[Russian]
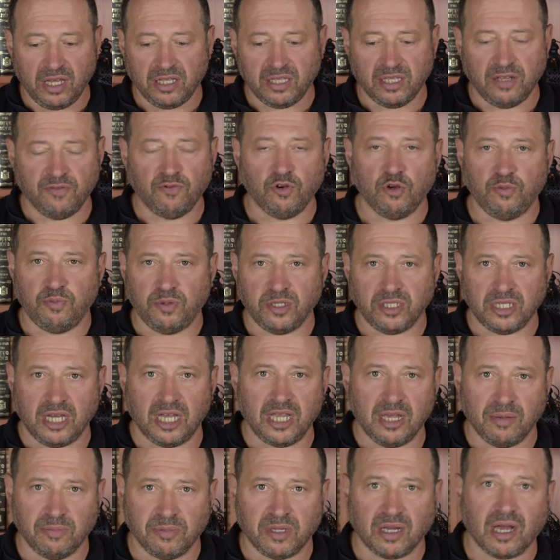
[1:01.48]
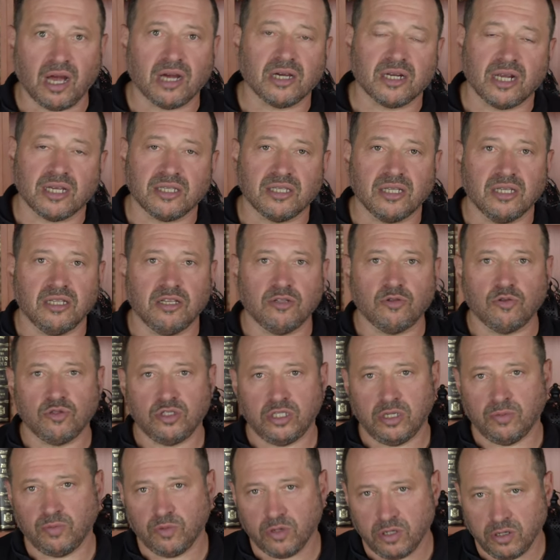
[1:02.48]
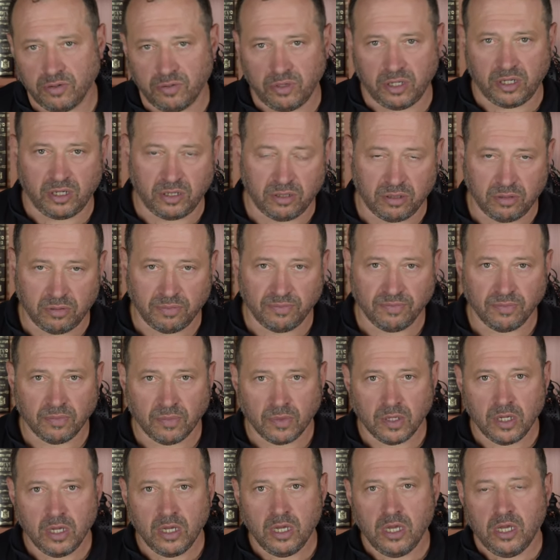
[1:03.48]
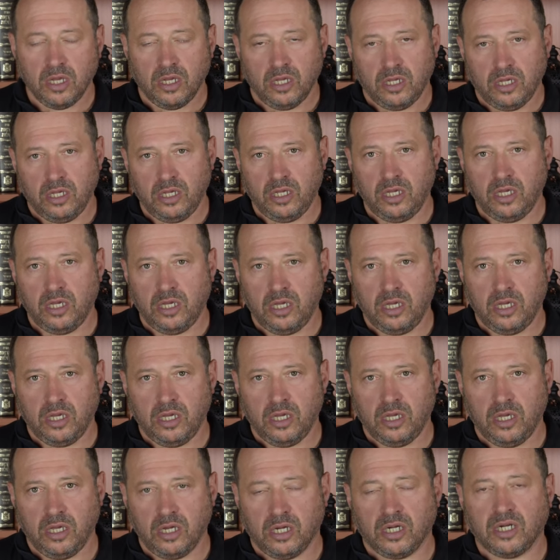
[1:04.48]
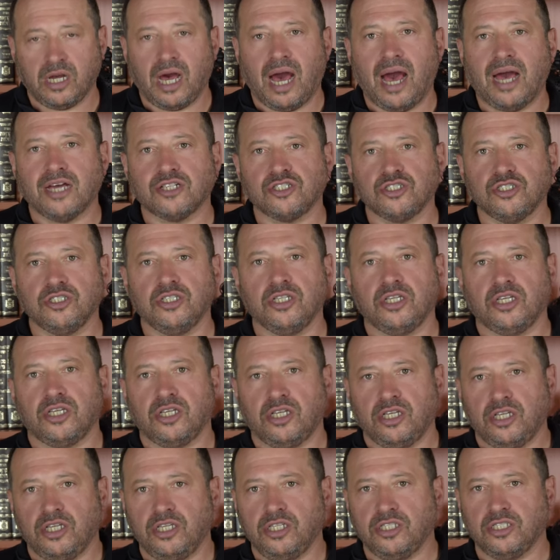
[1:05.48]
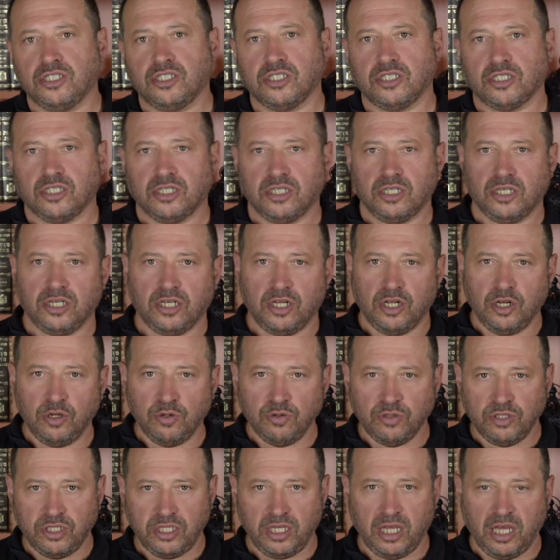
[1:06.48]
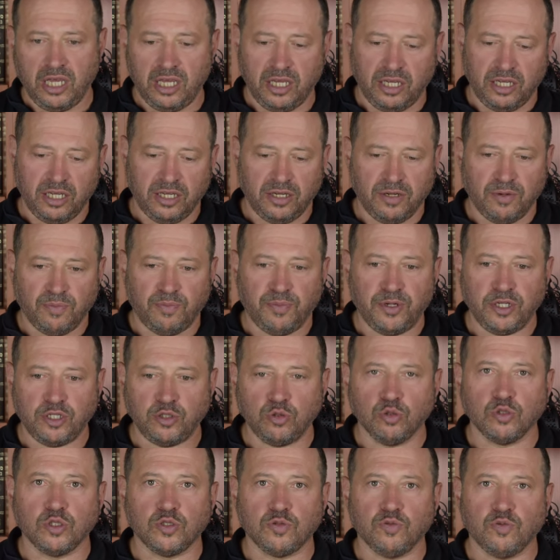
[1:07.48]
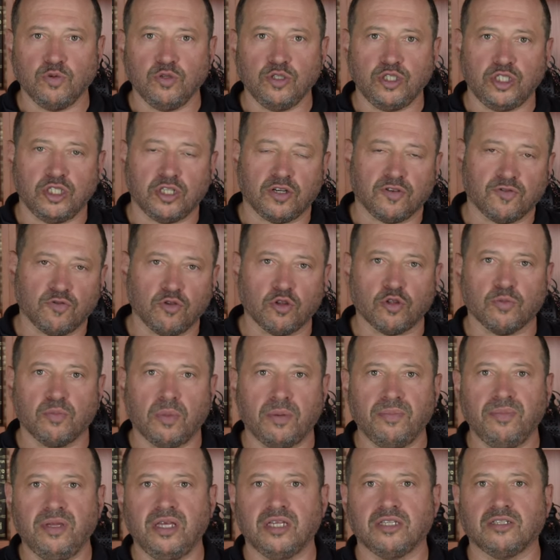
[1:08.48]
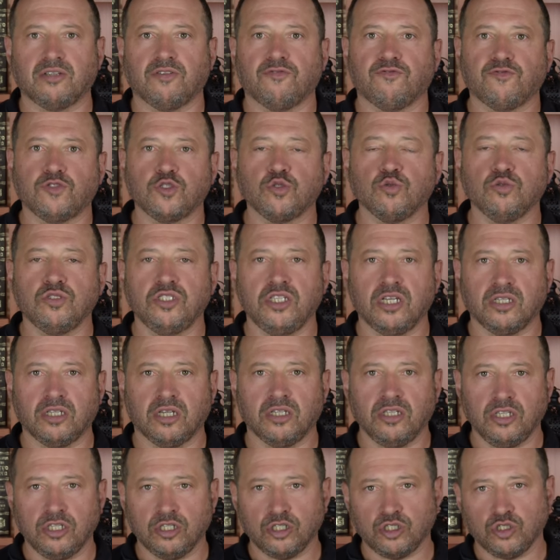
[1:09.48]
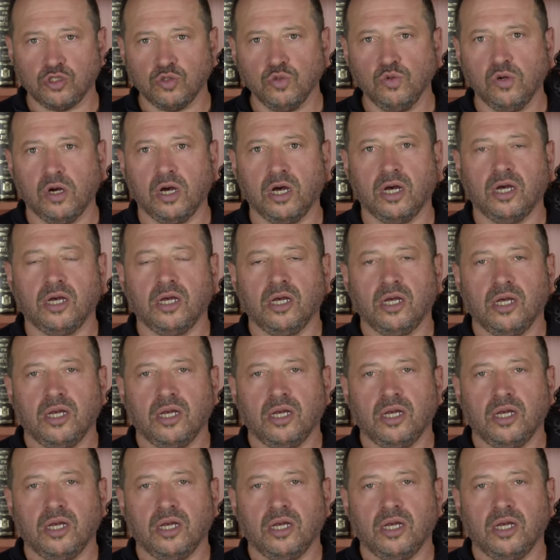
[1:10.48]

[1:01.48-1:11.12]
одного, и Писание многократно на эту тему говорит. И каждый из людей, присутствующих в тот момент в суде над Иешуа,